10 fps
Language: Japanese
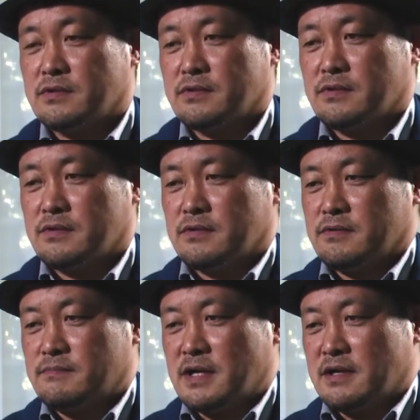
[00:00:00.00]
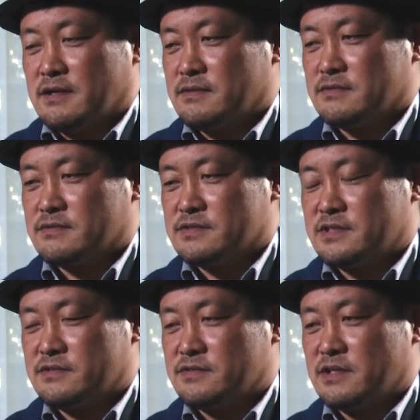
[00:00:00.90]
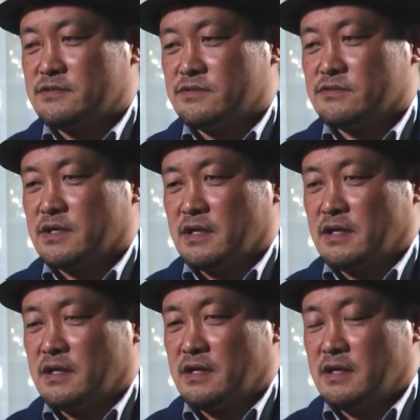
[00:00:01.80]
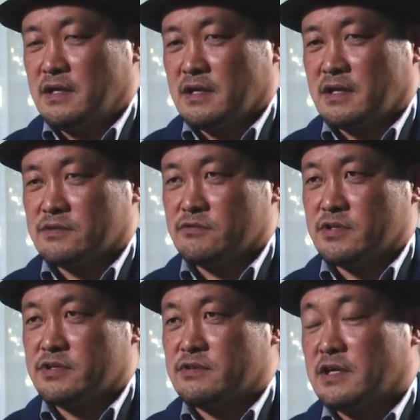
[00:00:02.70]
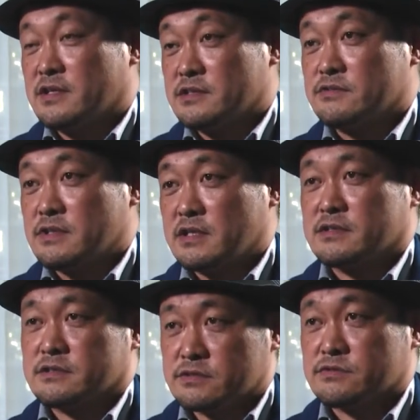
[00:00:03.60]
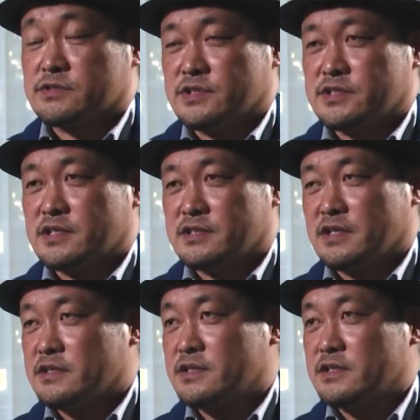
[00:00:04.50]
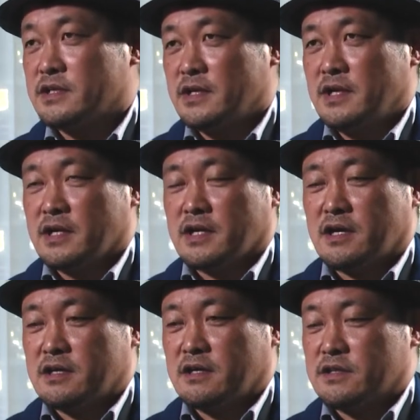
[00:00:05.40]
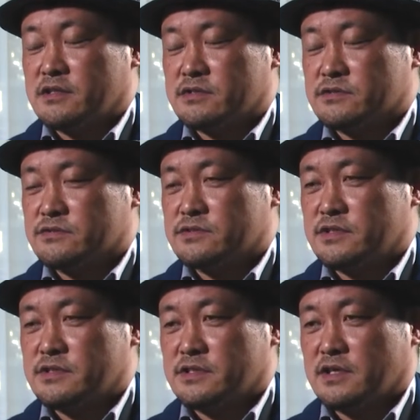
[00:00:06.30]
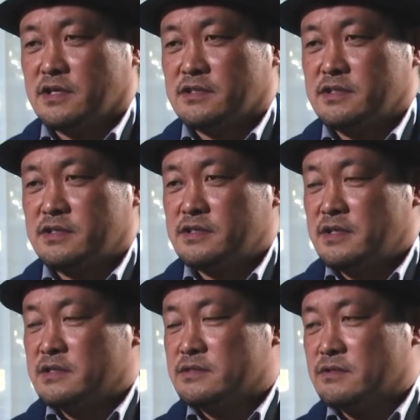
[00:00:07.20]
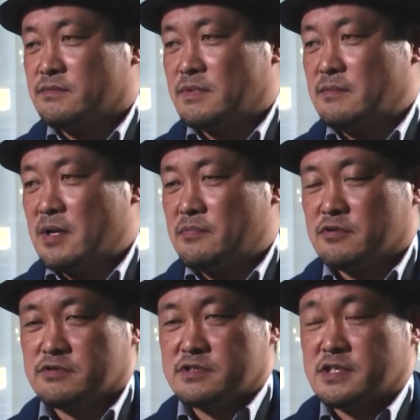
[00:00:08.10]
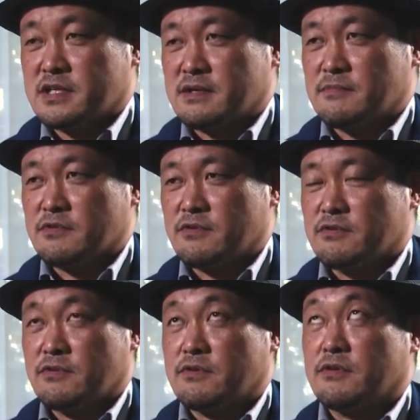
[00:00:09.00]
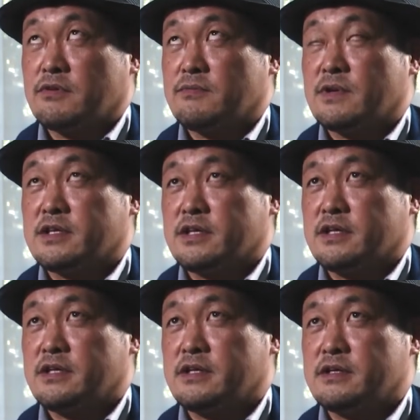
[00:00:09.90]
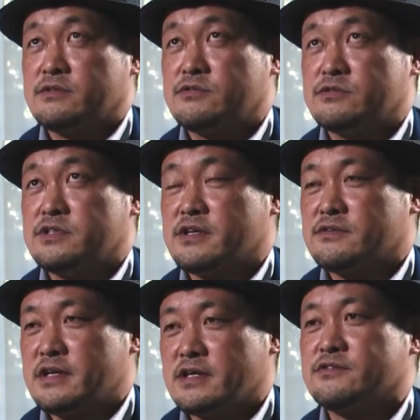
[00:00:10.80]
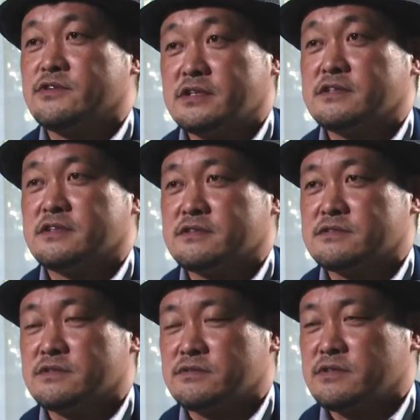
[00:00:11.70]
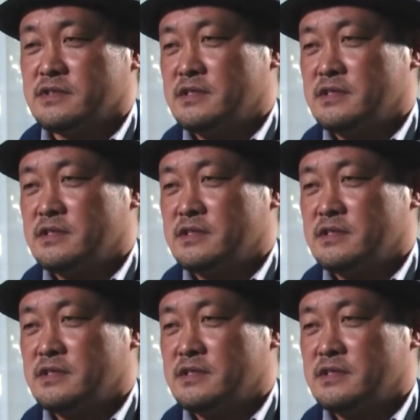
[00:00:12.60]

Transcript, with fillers: 具を、まあ、伏線となるような感動できる話をなんか作っていきたいなって考えて作っていった中で、その、まあ、僕自体がもう高校まで、えー、じゅうにねんぐらい野球をやってたんですけど、